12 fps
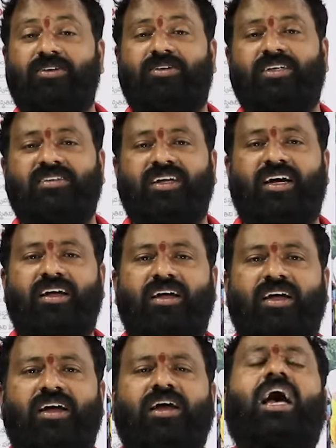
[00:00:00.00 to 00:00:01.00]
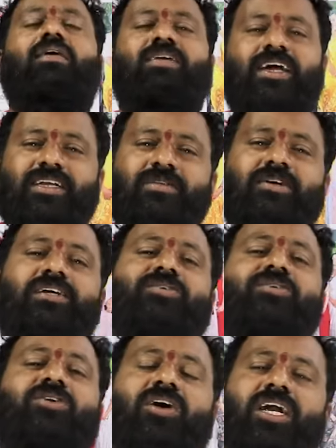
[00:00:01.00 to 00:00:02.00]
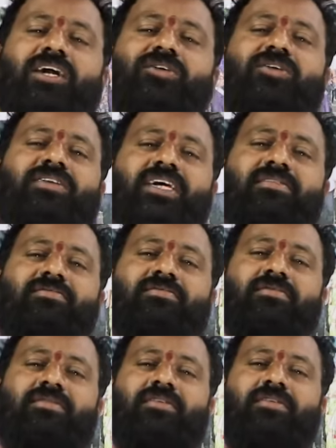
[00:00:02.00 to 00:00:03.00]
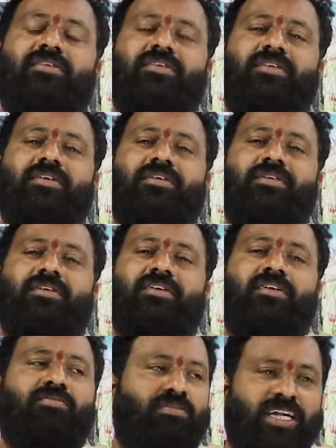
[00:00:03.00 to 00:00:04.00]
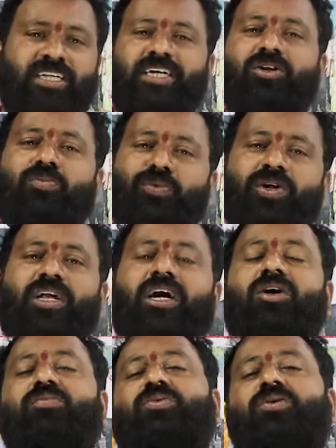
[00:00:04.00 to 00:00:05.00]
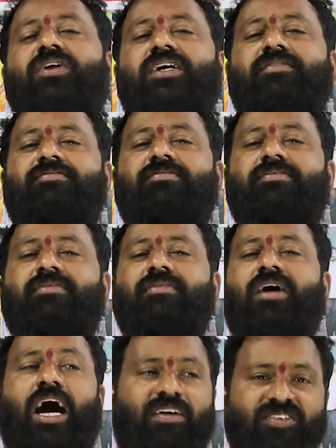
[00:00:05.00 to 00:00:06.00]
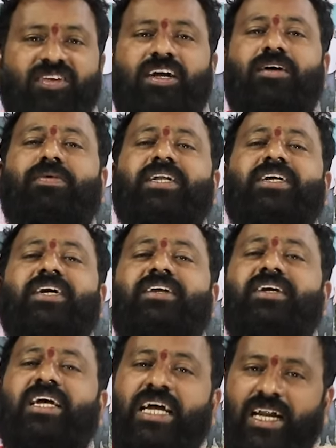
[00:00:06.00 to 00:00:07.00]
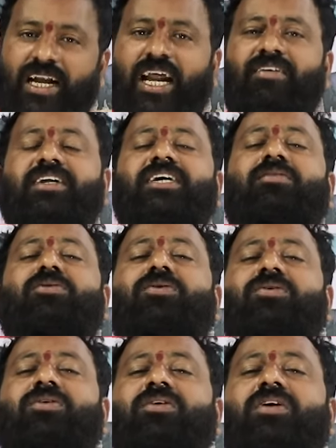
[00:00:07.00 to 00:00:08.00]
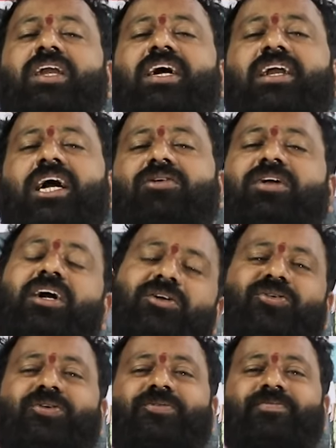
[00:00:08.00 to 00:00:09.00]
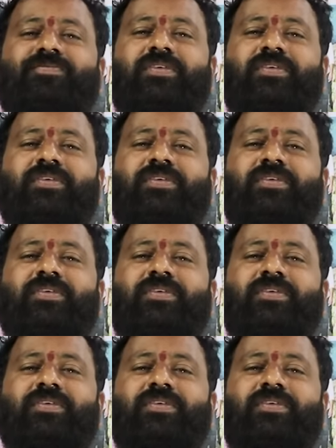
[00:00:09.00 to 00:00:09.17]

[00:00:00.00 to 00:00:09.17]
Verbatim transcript: ఏమంటారు తెలుసా యాభై లక్షల మందికి ఉద్యోగాలు ఏడు దొరుకుతాయి బజ్జీలు పుట్నాలు అమ్ముకోరి ఆఫీసులు ఎలా పనిచేయరి డ్రైవర్ జాబులు లెంకులాడురి అంటారు